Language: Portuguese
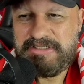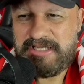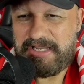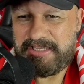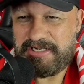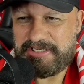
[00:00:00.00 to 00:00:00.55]

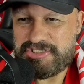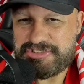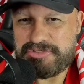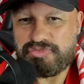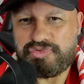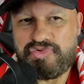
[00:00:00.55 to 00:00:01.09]
aquela
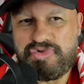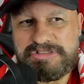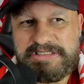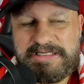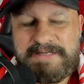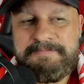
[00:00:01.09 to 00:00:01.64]
questão
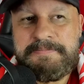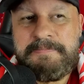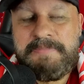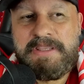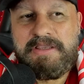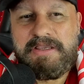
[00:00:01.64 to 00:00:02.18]
toda,
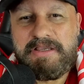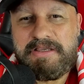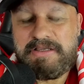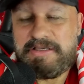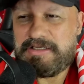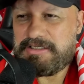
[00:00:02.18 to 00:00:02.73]

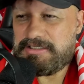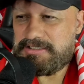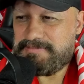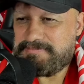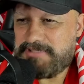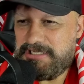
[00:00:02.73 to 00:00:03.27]
é,
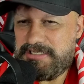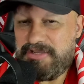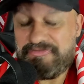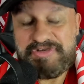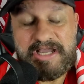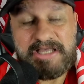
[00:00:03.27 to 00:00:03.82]
ele iria
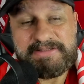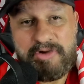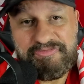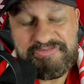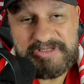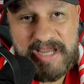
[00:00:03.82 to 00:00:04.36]
ficar até o
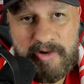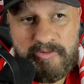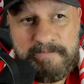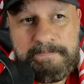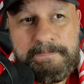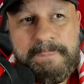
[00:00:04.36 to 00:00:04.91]
final
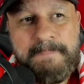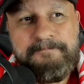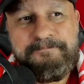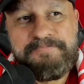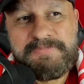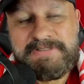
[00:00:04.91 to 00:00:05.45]

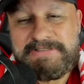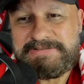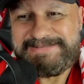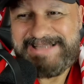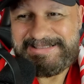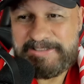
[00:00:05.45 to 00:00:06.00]

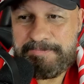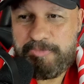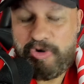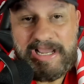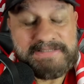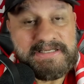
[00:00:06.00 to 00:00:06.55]
da
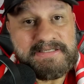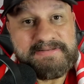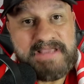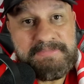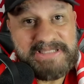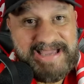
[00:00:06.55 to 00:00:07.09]
temporada que
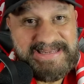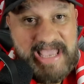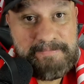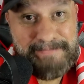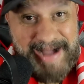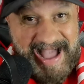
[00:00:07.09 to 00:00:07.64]
terminaria em
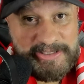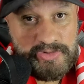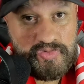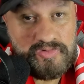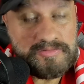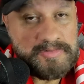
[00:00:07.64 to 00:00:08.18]

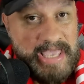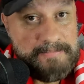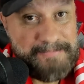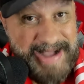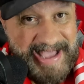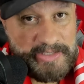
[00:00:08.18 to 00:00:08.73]
maio, em
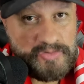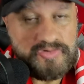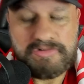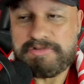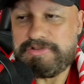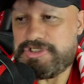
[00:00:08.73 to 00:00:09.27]
maio
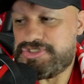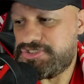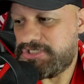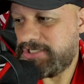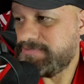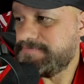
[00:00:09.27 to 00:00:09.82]
deste
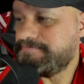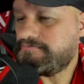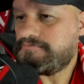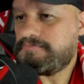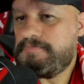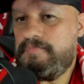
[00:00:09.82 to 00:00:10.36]
ano.
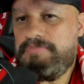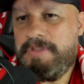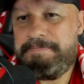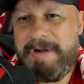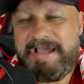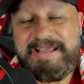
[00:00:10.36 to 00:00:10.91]

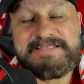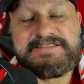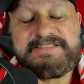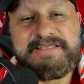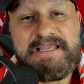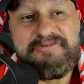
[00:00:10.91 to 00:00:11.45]
Parece
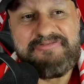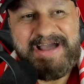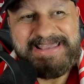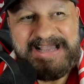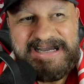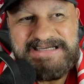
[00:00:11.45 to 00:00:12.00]
que ele vai
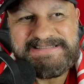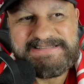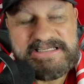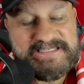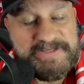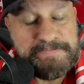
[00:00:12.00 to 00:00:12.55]

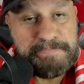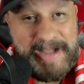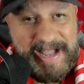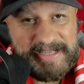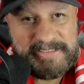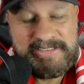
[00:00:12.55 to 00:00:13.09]

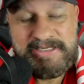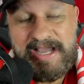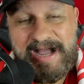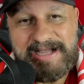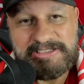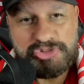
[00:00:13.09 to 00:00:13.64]
antecipar
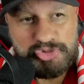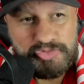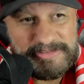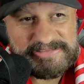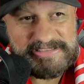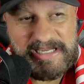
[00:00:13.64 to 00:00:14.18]
a sua
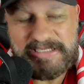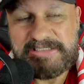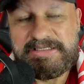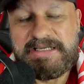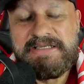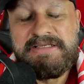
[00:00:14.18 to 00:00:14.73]
saída